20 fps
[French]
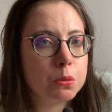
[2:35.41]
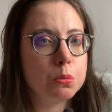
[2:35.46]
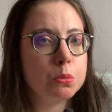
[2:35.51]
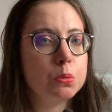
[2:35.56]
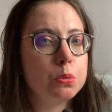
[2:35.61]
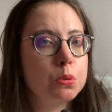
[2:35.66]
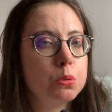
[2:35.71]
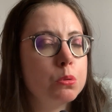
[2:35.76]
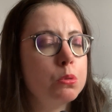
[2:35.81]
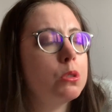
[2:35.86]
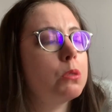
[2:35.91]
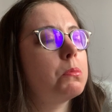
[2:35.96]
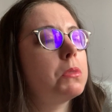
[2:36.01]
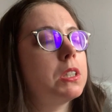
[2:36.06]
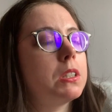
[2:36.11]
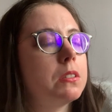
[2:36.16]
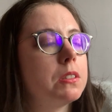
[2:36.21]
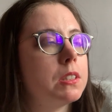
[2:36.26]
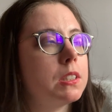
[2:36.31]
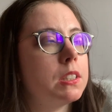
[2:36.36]
Donc du coup, comme
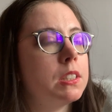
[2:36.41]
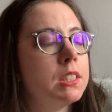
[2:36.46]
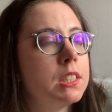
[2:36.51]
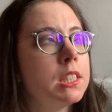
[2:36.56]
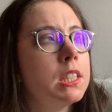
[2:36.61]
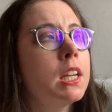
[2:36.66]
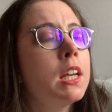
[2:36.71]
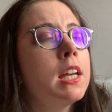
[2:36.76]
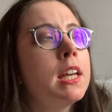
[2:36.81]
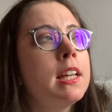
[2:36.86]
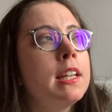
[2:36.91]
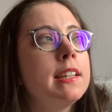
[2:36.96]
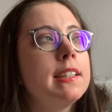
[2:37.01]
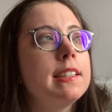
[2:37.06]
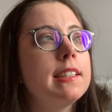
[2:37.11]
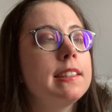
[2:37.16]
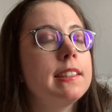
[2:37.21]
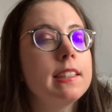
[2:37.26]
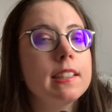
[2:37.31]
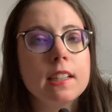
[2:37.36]
j'ai été dit,
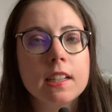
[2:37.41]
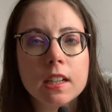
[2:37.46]
j'étais